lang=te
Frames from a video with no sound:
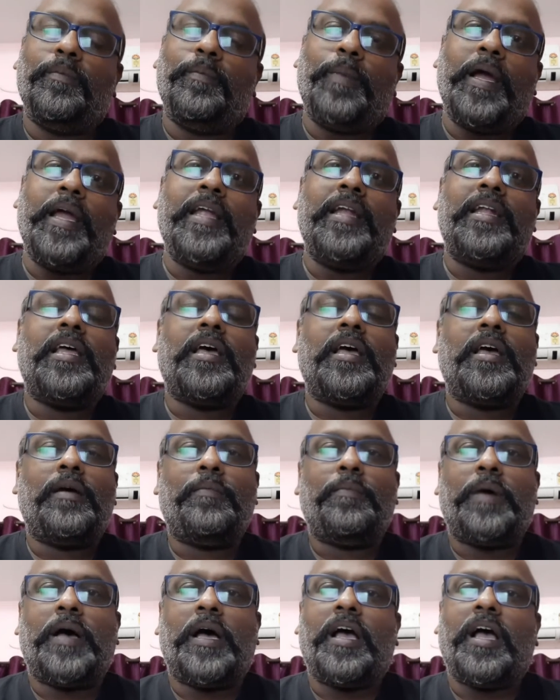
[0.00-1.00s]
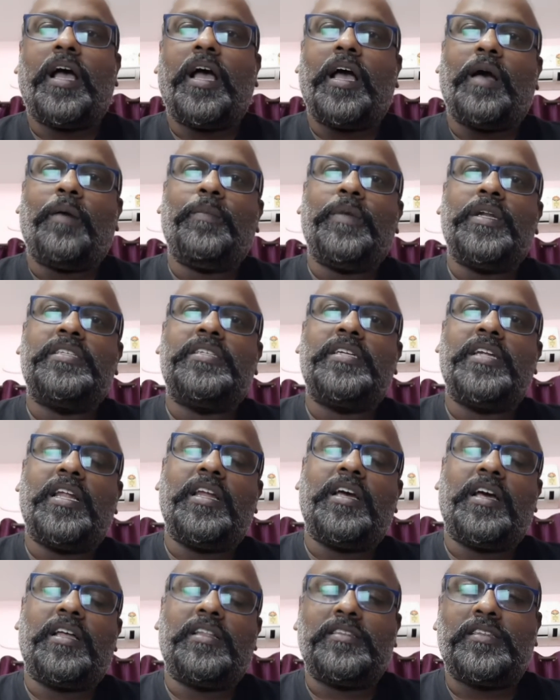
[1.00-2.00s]
బయట బాగా
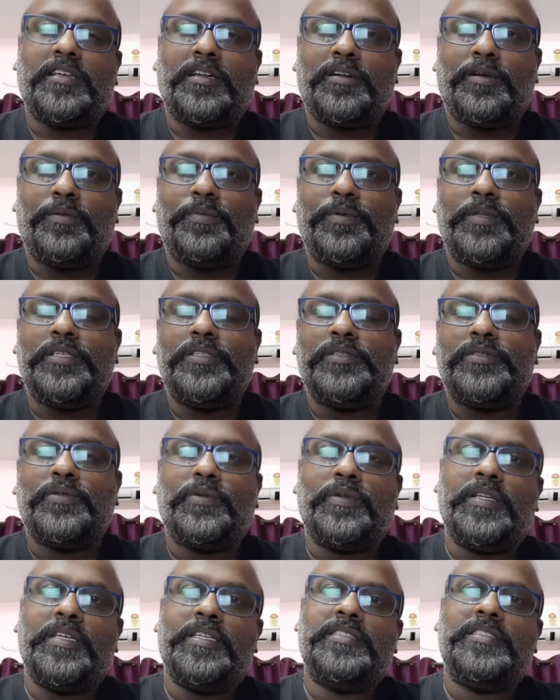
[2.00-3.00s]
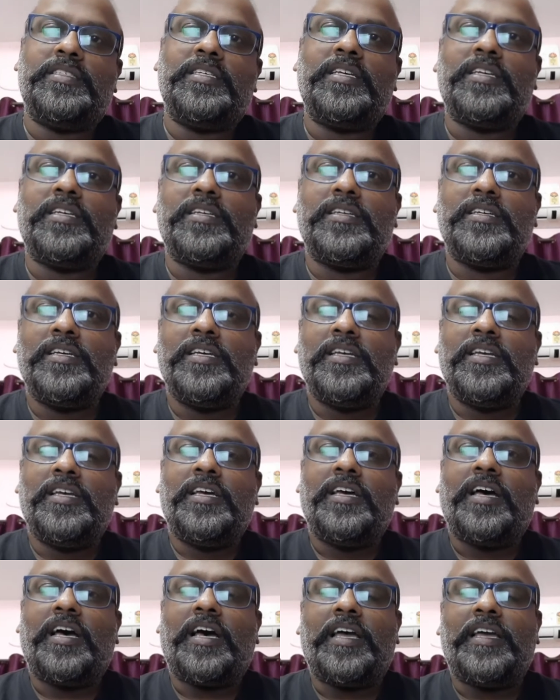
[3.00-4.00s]
కమర్షియల్గా అంత డబ్బు తీసుకునేసి
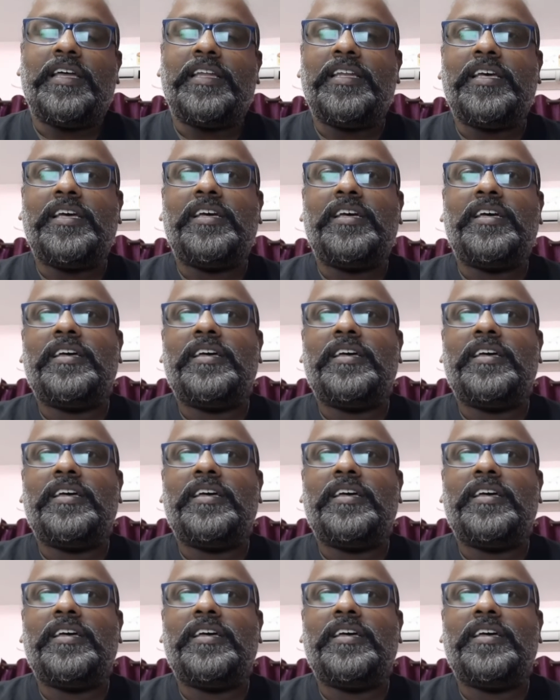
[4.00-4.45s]
ఆయన